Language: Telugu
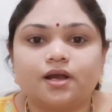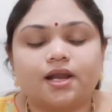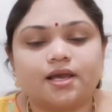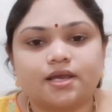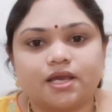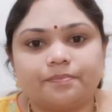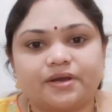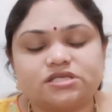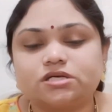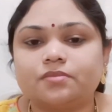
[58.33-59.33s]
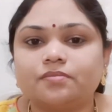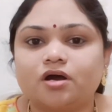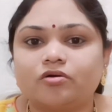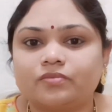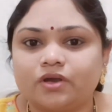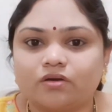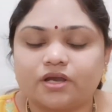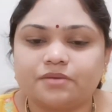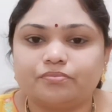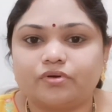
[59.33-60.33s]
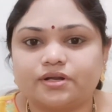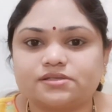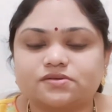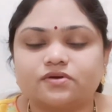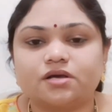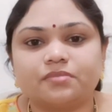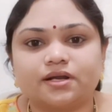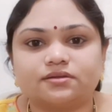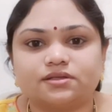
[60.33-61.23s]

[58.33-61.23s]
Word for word: అలాగే పంచమ భావం యొక్క ఇంపార్టెన్స్ కూడా మనకు